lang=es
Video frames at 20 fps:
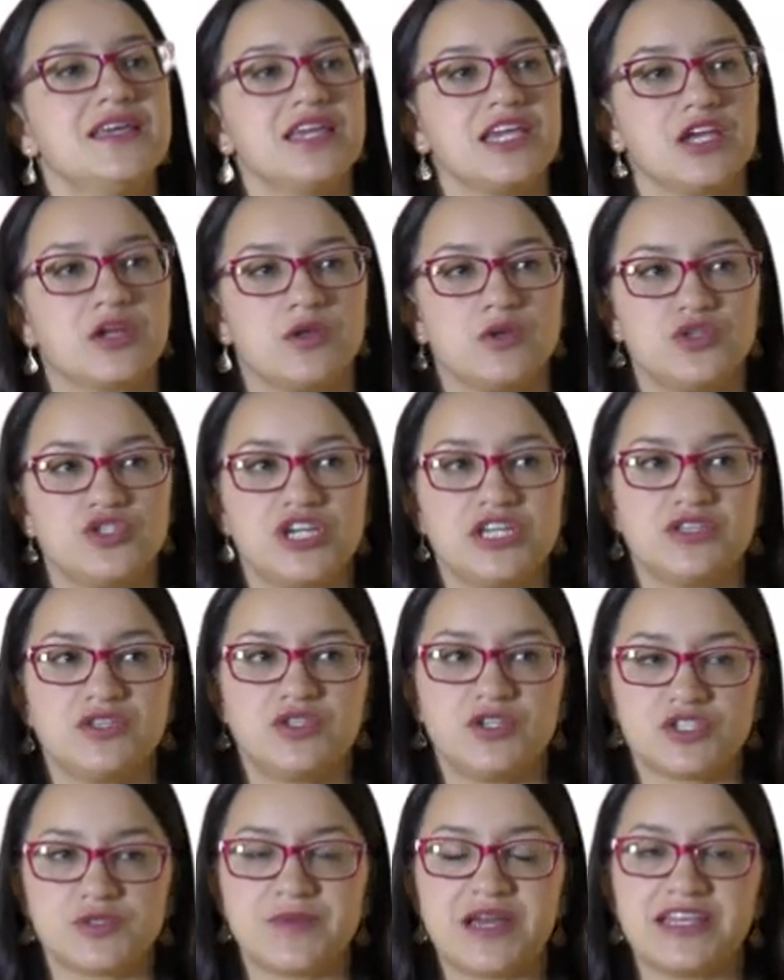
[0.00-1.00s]
incluye
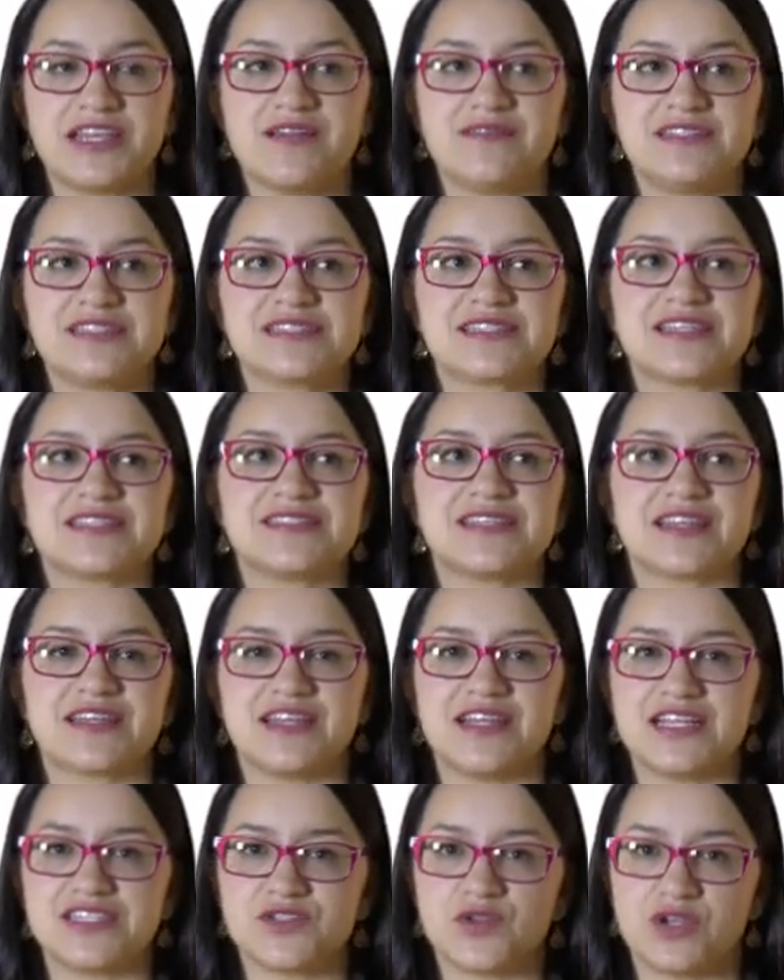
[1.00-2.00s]
dos variables que se
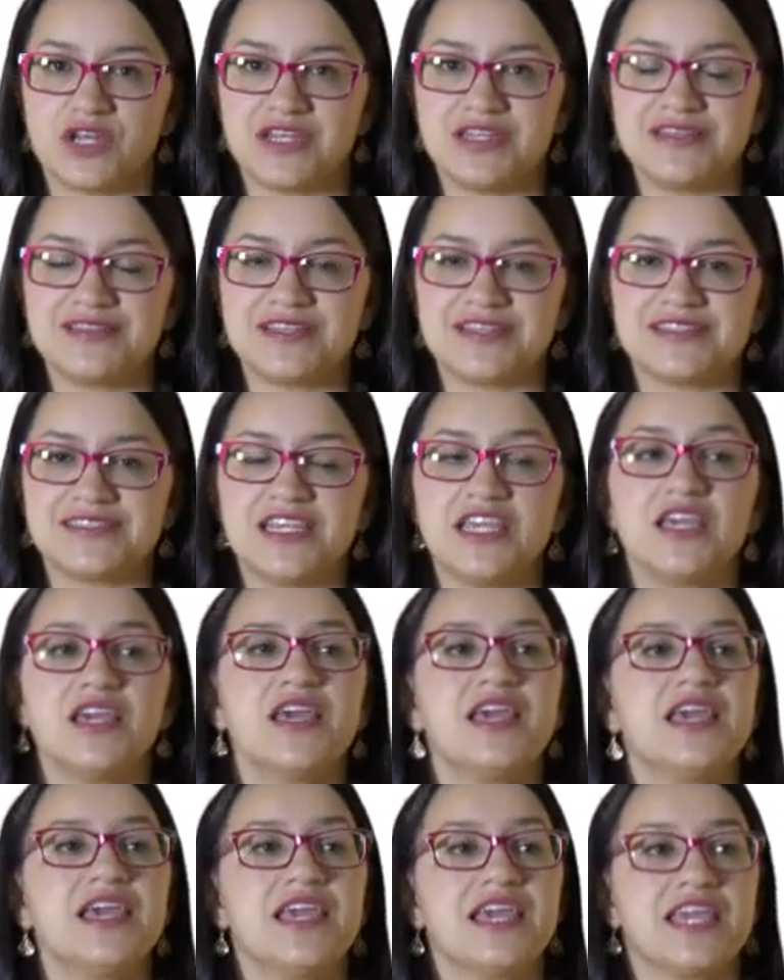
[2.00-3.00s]
relacionan entre sí,
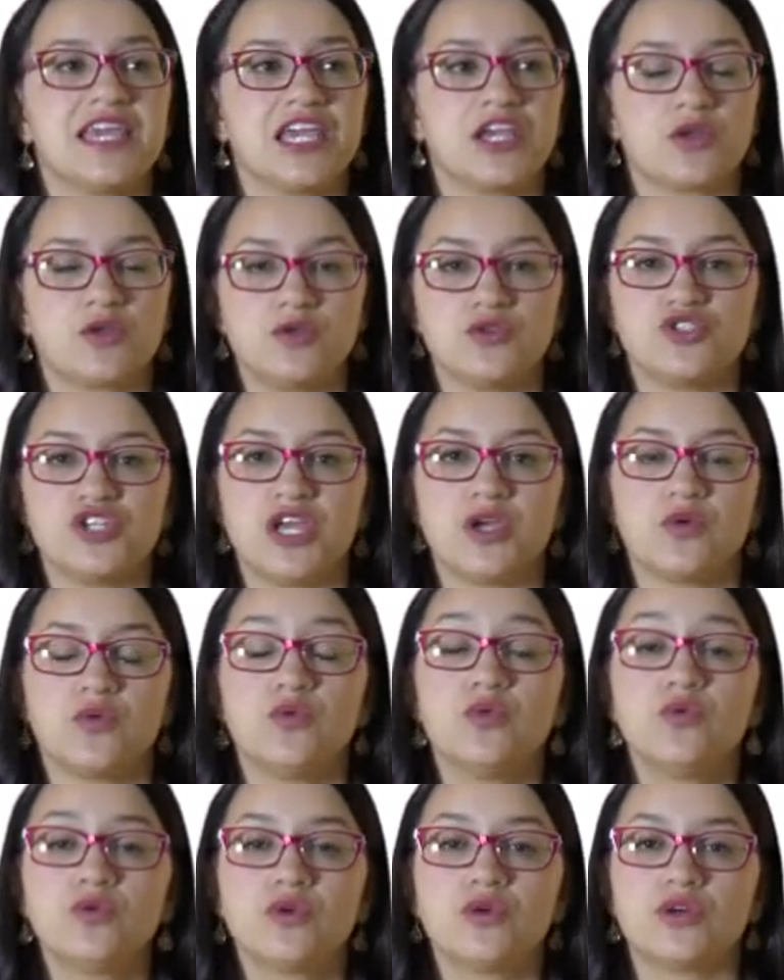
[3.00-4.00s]

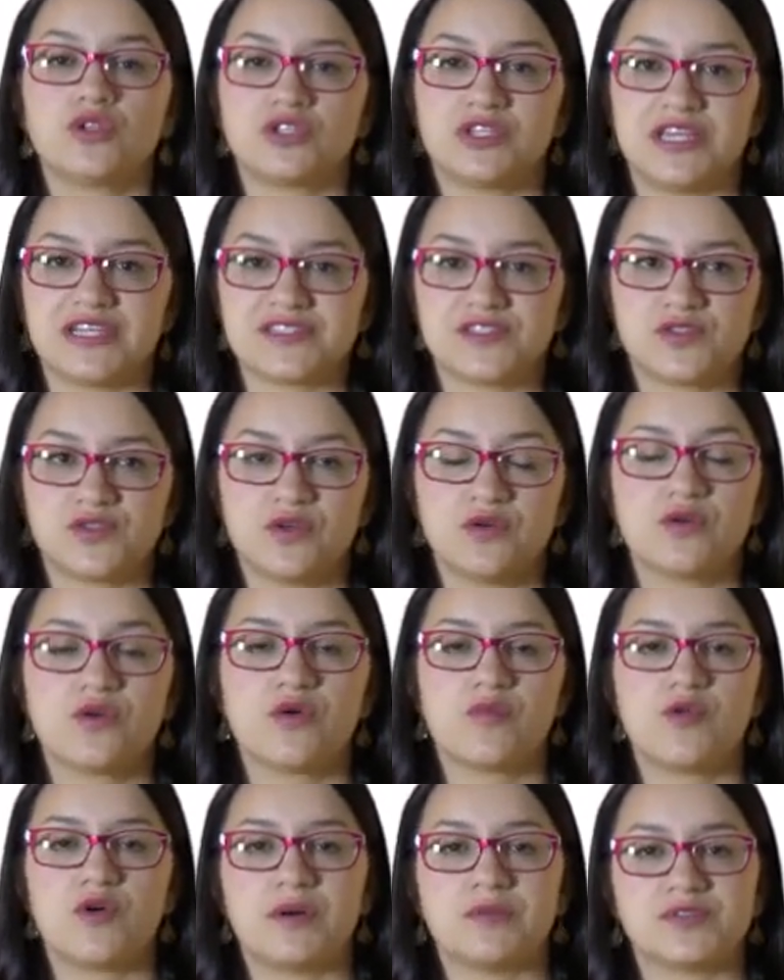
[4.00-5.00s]
incluye un contexto, como